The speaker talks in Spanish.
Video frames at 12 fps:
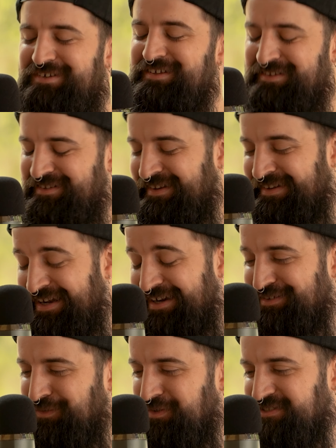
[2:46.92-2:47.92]
eh, en el
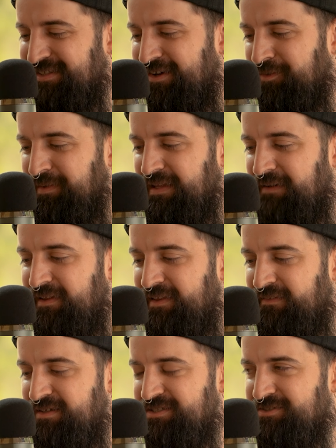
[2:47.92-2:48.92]
artículo este que comentaba de
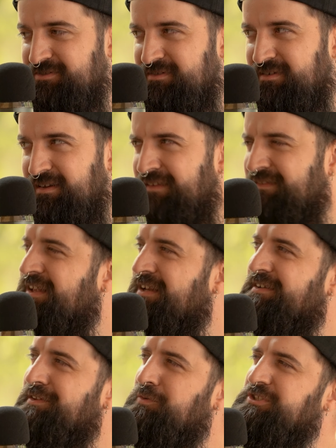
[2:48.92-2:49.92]
Anderson, el,
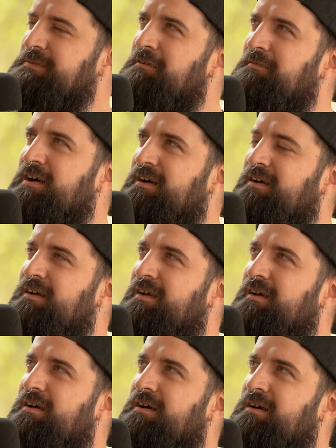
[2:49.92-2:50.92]
artículo se llamaba
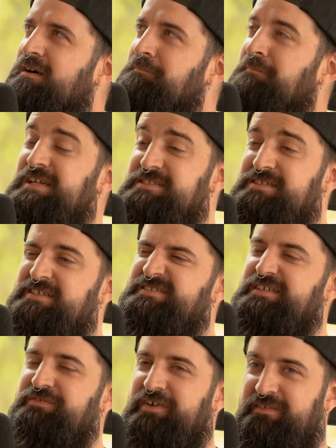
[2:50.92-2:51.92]
eh, Más es
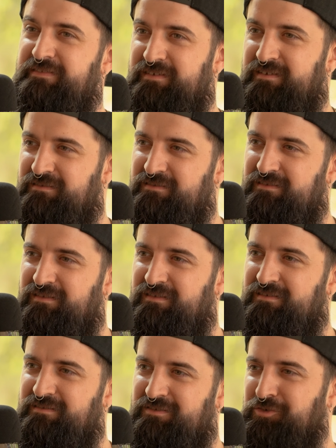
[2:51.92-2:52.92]
diferente.
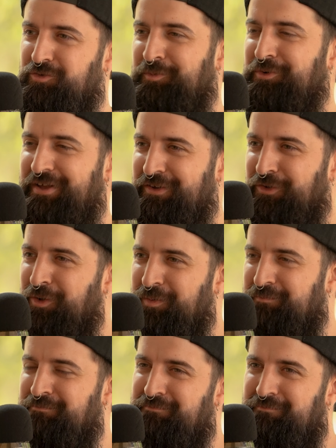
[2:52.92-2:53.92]
Eh, como que no,
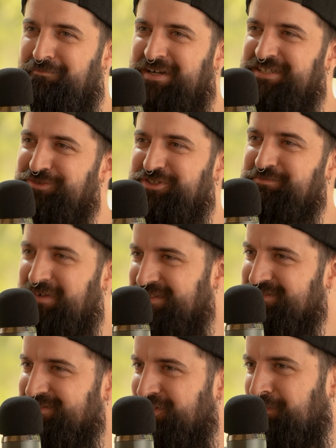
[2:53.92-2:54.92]
más no es
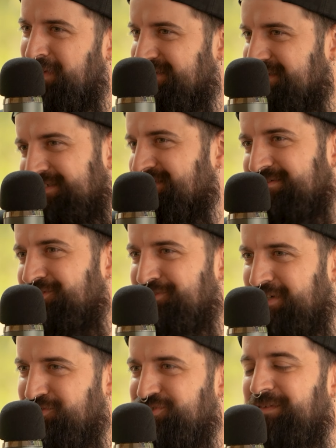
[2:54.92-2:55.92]
más, sino más es
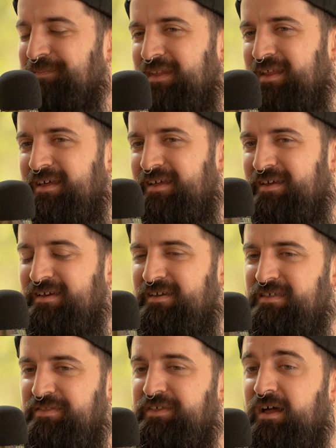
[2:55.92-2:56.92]
otra cosa. Claro. Y
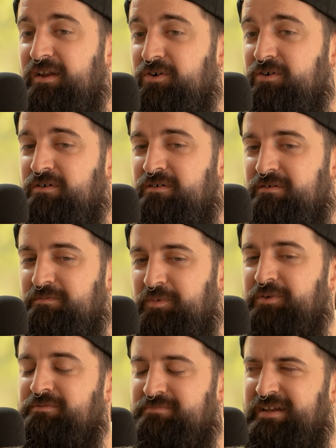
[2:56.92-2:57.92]
decía algo,
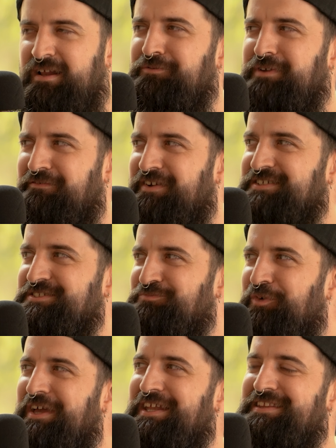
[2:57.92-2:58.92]
bueno, tenía algunas frases
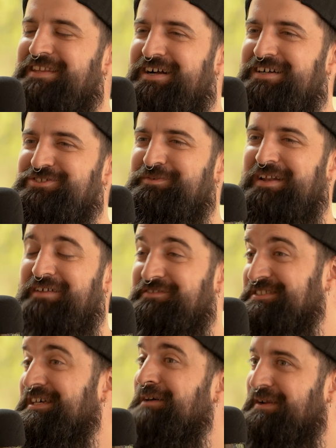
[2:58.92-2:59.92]
muy críticas sobre la
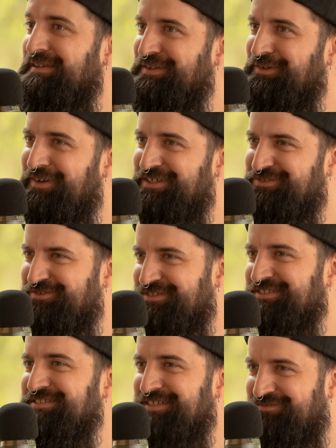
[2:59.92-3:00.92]
física de partículas, ¿no? Que
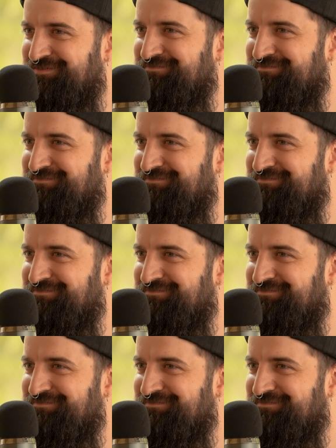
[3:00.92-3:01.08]
es esta